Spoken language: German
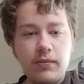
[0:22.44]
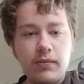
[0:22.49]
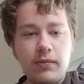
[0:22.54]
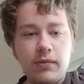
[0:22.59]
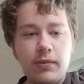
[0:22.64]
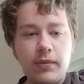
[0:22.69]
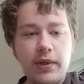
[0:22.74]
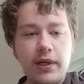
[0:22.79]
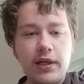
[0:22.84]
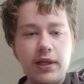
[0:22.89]

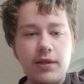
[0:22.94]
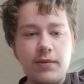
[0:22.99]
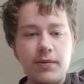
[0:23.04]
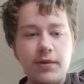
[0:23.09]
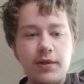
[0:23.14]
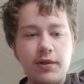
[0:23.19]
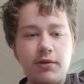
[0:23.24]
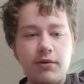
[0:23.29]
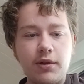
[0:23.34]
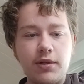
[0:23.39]
Moment, das
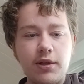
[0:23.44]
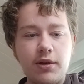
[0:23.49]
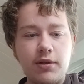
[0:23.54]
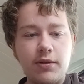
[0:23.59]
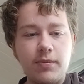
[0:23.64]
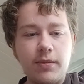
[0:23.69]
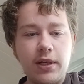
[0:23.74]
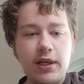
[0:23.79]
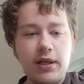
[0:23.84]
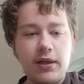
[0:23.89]
muss ich kurz
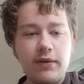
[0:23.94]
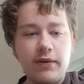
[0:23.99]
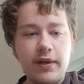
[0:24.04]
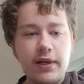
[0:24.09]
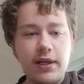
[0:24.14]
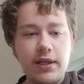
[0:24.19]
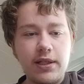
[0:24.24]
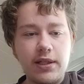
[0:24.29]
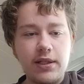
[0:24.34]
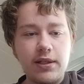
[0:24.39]
ausmachen, weil
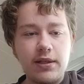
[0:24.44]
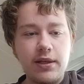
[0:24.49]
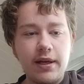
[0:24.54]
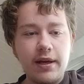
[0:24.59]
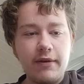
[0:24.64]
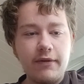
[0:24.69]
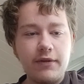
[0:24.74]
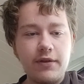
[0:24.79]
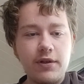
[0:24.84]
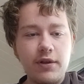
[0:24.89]
das
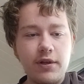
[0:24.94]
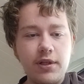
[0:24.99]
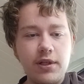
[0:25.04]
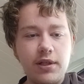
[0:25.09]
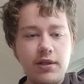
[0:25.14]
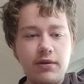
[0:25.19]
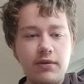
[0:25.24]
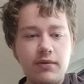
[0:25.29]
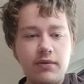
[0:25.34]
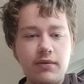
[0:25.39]
nervt
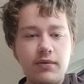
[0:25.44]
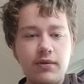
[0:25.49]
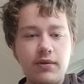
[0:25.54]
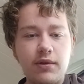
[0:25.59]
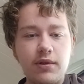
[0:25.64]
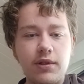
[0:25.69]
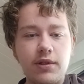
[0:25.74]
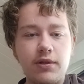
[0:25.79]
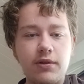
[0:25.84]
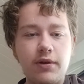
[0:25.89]
sonst.
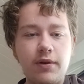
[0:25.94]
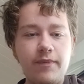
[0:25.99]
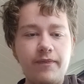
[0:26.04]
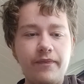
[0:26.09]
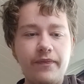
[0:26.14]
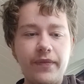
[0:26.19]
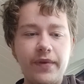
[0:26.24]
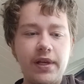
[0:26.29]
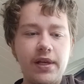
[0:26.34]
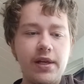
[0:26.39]
So.
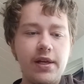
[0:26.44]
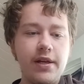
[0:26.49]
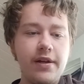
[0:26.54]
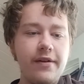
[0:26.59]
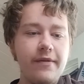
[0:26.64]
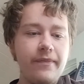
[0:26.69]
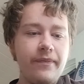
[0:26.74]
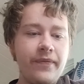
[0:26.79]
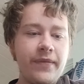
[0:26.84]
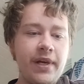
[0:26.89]

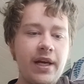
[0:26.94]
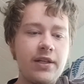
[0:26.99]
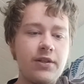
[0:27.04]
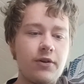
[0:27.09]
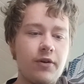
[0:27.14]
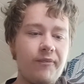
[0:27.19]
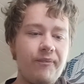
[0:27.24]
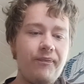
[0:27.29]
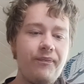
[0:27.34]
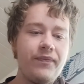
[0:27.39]

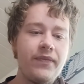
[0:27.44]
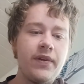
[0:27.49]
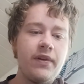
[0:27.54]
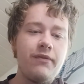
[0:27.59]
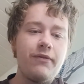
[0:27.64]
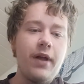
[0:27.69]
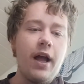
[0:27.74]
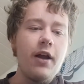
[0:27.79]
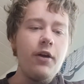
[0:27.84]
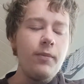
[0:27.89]
Also,
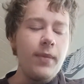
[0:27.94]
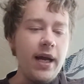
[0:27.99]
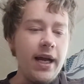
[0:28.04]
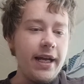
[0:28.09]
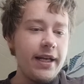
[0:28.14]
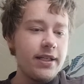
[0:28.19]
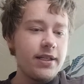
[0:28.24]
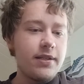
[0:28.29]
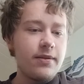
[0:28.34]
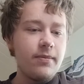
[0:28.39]
Frage Nummer
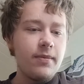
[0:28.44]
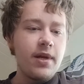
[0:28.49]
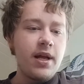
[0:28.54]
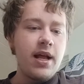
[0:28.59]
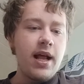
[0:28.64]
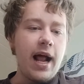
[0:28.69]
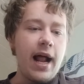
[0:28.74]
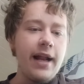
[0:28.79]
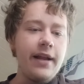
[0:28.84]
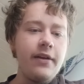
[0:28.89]
1.
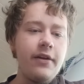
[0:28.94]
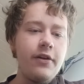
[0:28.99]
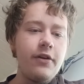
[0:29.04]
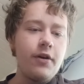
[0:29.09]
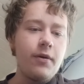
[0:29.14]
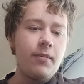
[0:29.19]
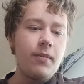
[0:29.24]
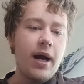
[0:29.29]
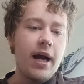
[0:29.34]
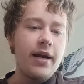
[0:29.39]

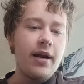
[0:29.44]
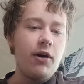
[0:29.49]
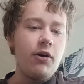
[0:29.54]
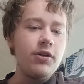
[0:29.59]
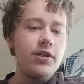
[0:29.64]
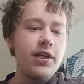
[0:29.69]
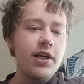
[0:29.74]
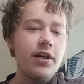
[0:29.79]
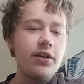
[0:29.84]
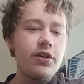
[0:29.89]
Angenommen, eine
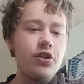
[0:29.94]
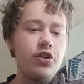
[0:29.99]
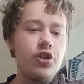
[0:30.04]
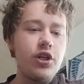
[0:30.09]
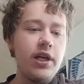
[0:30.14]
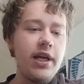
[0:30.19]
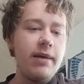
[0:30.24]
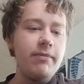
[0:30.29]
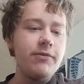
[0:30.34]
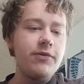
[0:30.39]
außerirdische
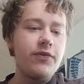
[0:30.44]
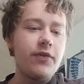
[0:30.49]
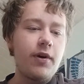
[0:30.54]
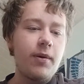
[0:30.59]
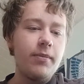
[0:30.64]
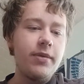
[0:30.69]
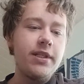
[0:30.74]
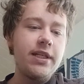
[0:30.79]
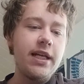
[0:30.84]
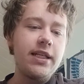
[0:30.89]

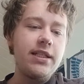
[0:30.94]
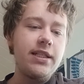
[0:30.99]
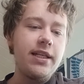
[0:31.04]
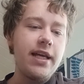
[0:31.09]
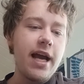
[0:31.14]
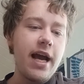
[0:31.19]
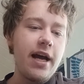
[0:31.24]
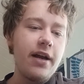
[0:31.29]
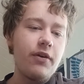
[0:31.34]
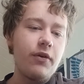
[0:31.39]
Lebensform besetzt die
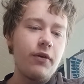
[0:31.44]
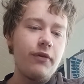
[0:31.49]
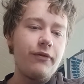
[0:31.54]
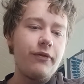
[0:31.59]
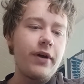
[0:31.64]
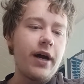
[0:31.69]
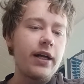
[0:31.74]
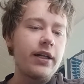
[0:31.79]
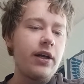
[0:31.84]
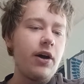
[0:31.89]
Erde und
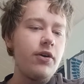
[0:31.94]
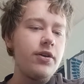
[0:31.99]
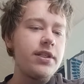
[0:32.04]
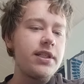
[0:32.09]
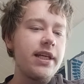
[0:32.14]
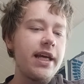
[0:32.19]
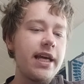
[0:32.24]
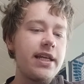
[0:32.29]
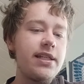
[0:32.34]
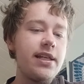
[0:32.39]
fragt
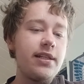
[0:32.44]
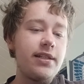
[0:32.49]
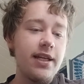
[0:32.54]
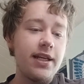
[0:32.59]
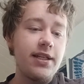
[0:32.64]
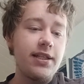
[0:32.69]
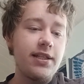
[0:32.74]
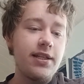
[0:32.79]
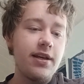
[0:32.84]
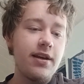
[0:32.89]
ausgerechnet
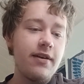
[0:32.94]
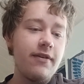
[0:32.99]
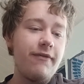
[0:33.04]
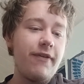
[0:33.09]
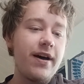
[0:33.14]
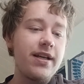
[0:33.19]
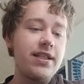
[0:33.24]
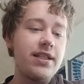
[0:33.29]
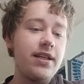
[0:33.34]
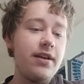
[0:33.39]
dich,
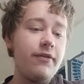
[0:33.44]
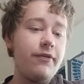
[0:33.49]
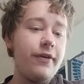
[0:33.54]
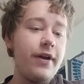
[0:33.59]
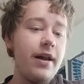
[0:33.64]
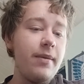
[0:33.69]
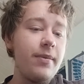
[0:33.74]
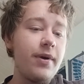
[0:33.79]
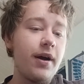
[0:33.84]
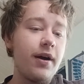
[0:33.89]
was sind
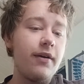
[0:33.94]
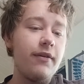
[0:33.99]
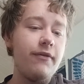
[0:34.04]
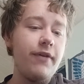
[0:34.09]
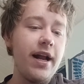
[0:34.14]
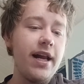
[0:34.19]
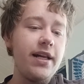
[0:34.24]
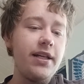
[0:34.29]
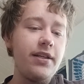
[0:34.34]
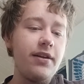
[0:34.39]
Filme?
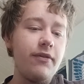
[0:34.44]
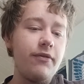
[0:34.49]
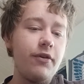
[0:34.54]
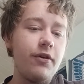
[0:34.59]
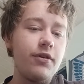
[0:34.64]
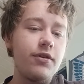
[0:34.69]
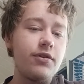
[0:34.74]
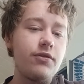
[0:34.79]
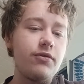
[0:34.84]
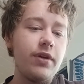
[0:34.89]
Welche
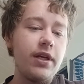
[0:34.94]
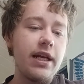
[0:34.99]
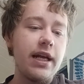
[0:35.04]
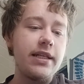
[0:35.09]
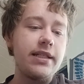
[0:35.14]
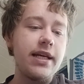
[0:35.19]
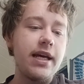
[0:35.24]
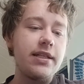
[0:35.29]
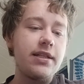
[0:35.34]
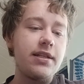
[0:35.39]
würdest du ihnen
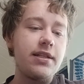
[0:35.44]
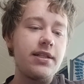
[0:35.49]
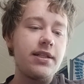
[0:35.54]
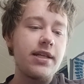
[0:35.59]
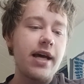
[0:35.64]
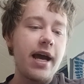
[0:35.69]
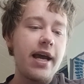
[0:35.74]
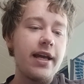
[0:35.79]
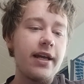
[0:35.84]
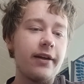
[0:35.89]
als erstes
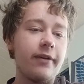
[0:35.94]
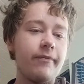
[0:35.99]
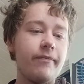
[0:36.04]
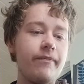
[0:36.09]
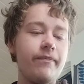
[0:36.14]
zeigen?